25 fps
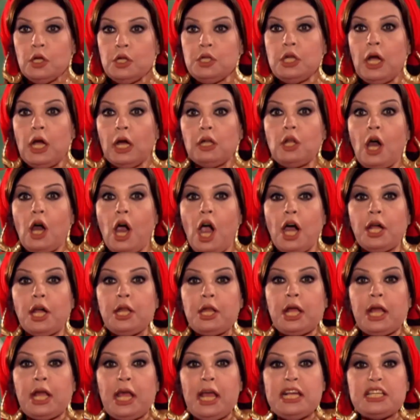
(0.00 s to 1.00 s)
يا
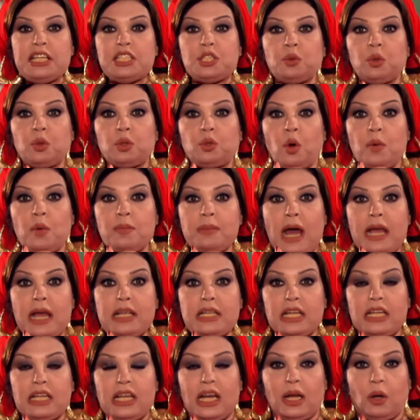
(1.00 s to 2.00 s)
نهارك اسود
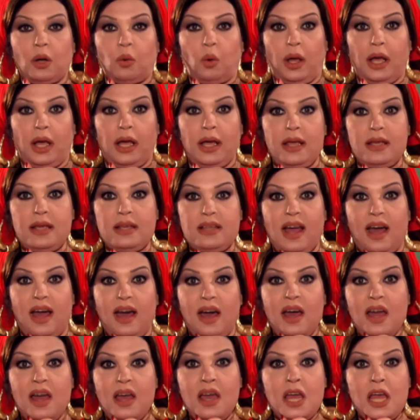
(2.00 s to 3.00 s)
ومنيل يا روحيه
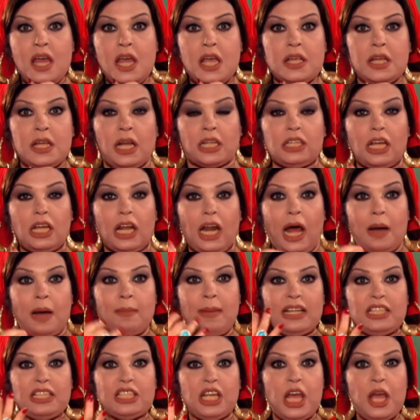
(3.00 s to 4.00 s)
يا ترى
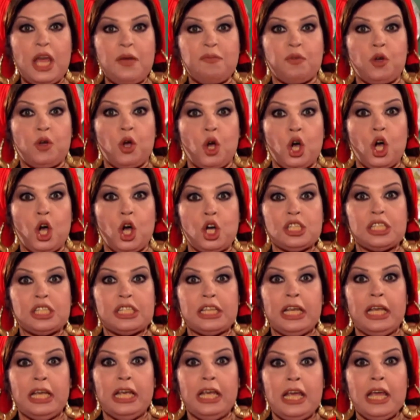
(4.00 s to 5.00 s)
عملت ايه في
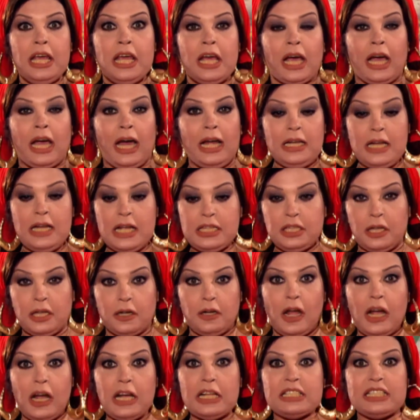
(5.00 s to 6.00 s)
جوزي خليت
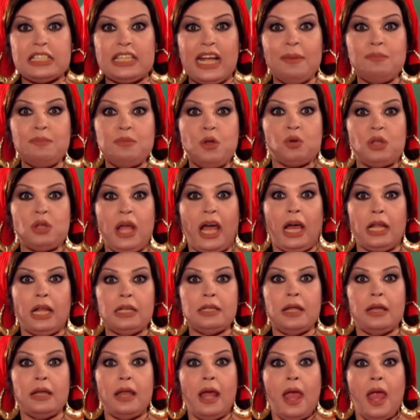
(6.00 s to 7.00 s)
الراجل سابني ودخل
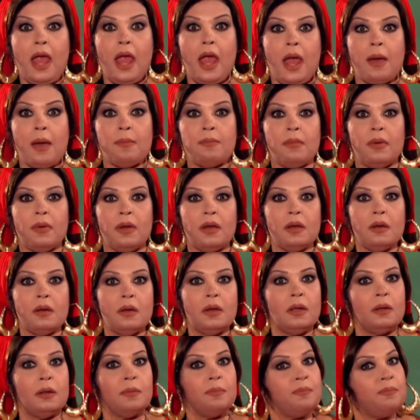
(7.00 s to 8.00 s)
ينام
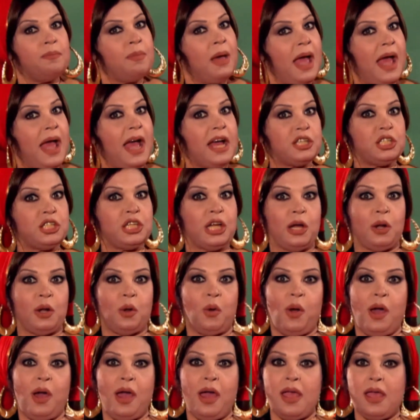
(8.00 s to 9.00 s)
باشا
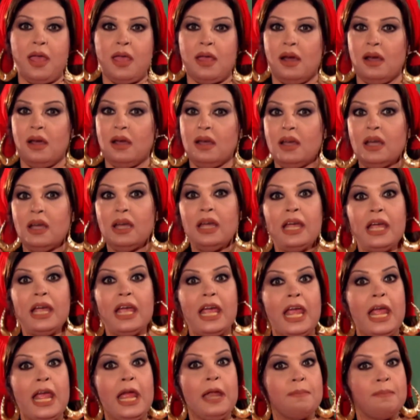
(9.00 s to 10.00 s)
روحيه
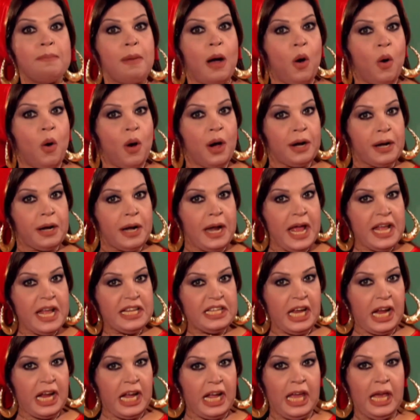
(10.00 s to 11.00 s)
ان ما
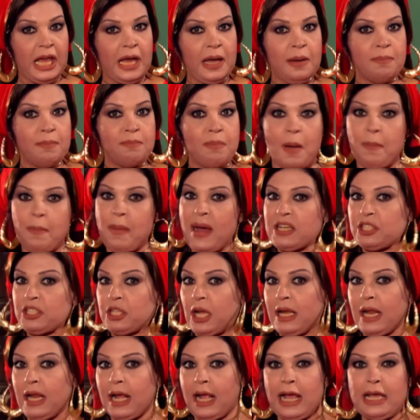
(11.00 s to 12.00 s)
وريتك ما بقاش
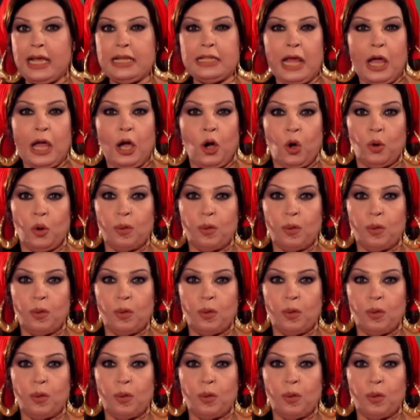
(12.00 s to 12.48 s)
انا كيداه